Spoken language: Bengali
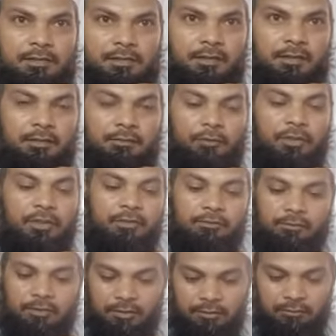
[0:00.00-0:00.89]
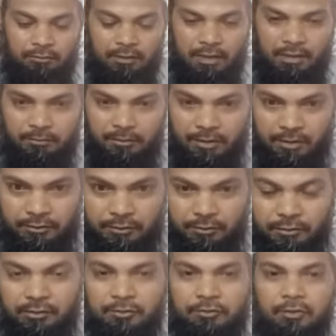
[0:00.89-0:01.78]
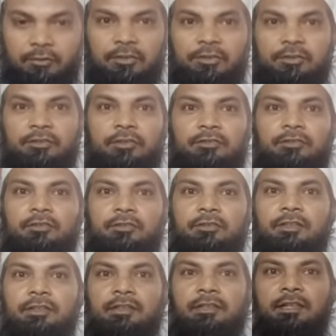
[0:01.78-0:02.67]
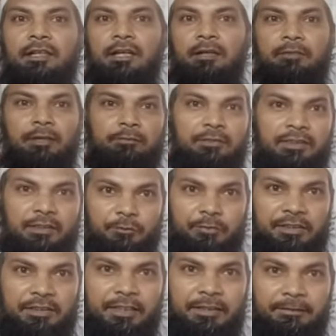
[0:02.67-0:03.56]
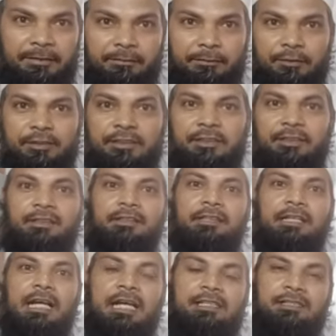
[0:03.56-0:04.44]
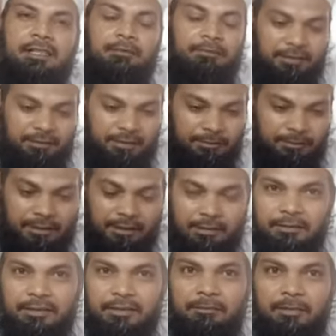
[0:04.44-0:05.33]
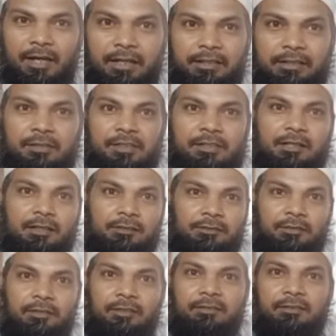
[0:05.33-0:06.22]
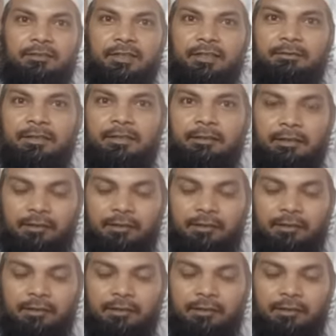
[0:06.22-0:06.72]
আসসালামু আলাইকুম রহমতুল্লাহ বরাকাত সম্মানিত দর্শক আমি আব্দুল কাইম অফিস লাইব্রেরি বলছি আজকে আপনাদের সামনে আমাদের ভাই মাস্টার আতর রহমান সাহেবকে